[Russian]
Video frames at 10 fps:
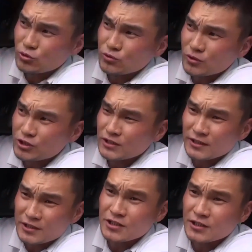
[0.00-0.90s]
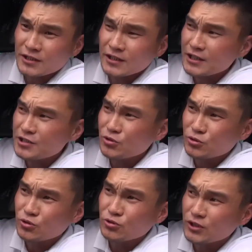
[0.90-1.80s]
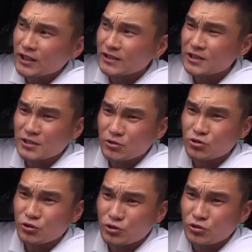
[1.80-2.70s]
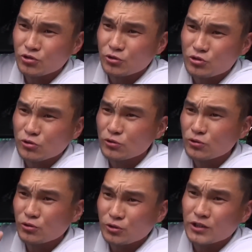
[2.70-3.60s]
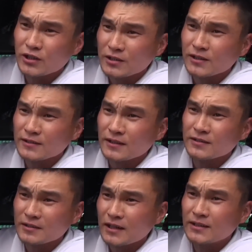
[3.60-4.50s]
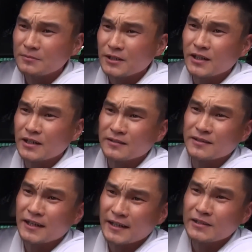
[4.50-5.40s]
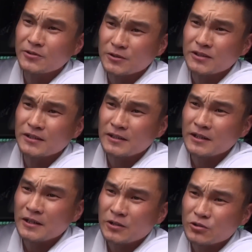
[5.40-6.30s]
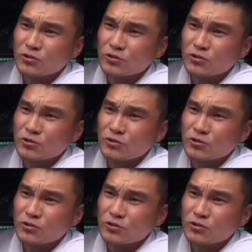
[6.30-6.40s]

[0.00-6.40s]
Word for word: өтөбүз да ошол кечинде өткөндө дагы таштар түшкөндөн ошол жолдорго кыскасы адамдарга зыян келтирип атат да